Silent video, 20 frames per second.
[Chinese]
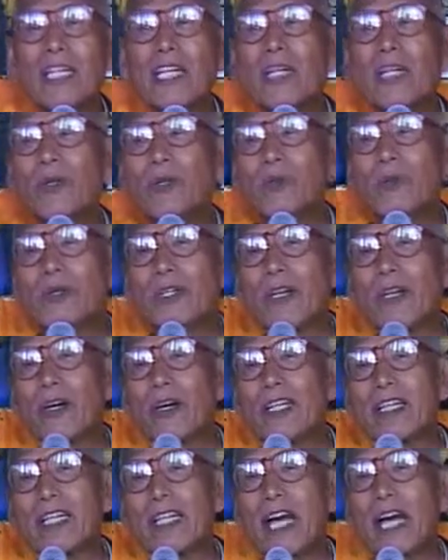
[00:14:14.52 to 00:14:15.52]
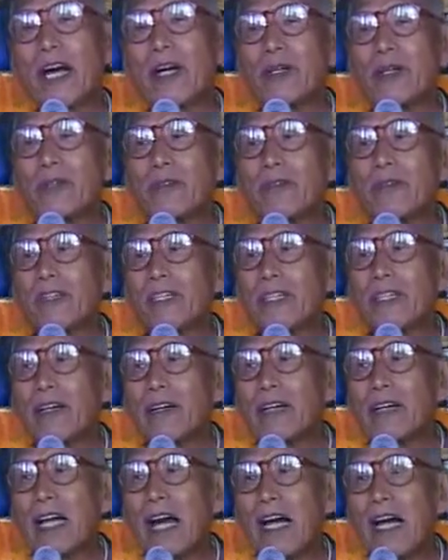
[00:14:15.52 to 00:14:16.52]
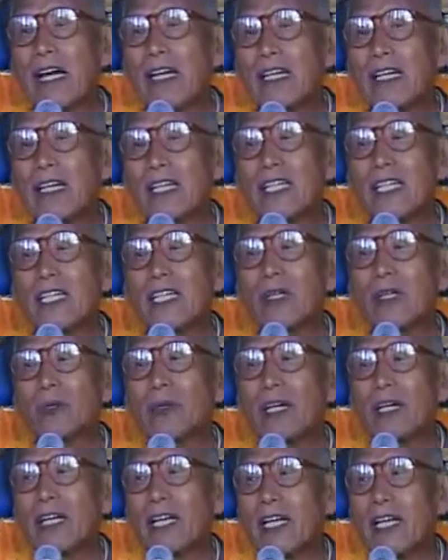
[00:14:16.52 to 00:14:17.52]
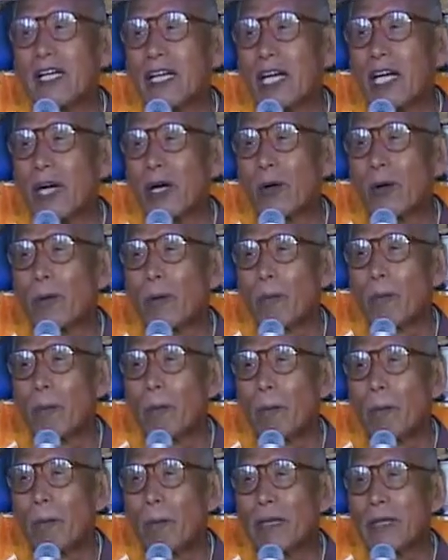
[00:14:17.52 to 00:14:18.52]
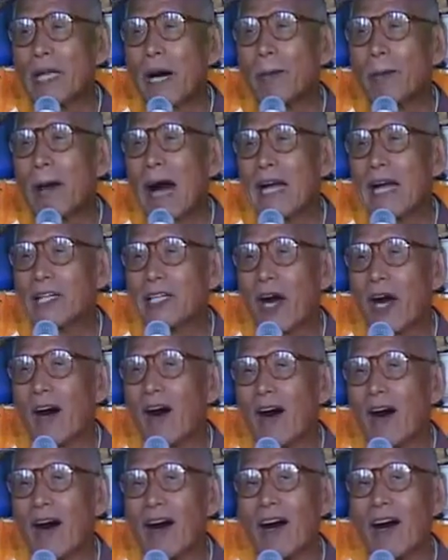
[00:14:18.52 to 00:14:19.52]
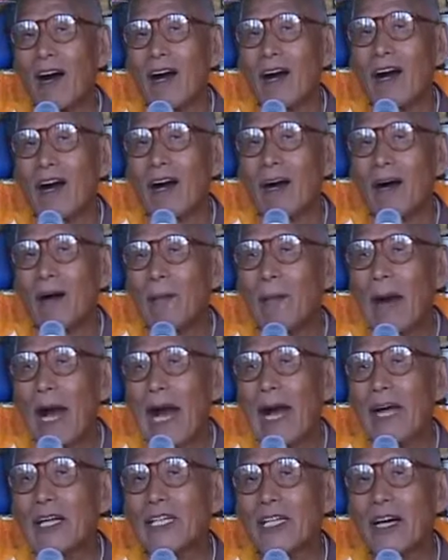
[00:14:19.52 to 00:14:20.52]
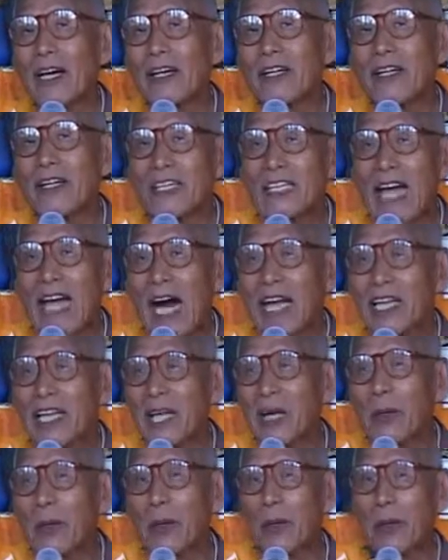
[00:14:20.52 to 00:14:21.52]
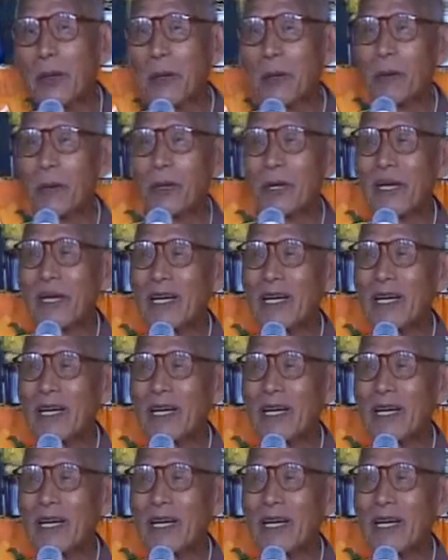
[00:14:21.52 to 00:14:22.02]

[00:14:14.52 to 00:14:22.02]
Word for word: 基督教、天主教了，你洗过礼以后不能办教，办教要下地狱。